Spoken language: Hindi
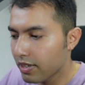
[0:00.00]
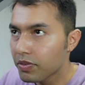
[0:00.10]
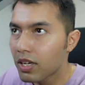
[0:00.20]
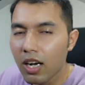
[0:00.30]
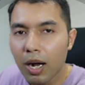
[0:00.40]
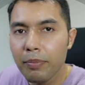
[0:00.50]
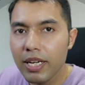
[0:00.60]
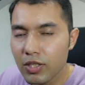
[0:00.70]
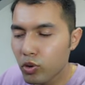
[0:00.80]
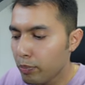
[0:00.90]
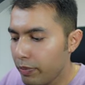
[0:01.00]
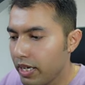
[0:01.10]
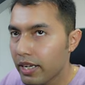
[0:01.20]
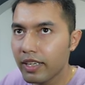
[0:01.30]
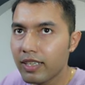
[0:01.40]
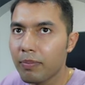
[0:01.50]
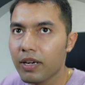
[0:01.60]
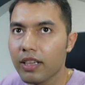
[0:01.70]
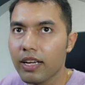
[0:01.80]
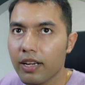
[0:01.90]
हमें इसको बिल्ड करना
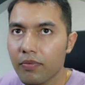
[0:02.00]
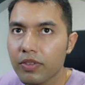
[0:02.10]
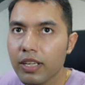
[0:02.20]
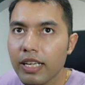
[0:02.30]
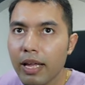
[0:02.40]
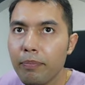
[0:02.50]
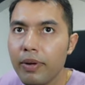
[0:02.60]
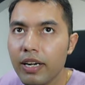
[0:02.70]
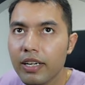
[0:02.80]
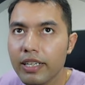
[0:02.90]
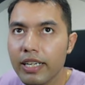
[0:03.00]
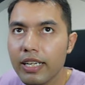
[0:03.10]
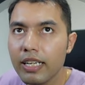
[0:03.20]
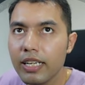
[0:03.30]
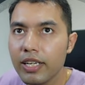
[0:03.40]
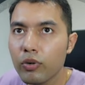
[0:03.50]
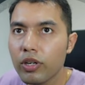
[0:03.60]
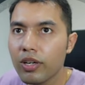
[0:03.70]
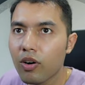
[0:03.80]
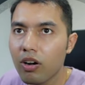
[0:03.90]
पड़ता है एंड बिल्ड करने के लिए इन्होंने
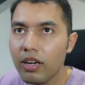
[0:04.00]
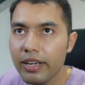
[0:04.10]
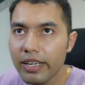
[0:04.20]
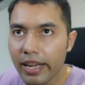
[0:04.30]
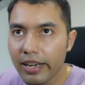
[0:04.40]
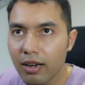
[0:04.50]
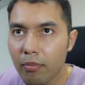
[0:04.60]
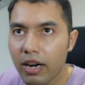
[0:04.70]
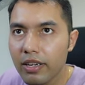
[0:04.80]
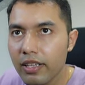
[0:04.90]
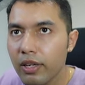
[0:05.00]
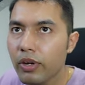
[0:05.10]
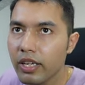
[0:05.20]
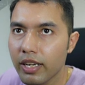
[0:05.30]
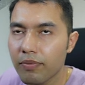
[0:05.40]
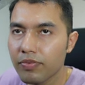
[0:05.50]
ऑलरेडी एक कमांड दी हुई है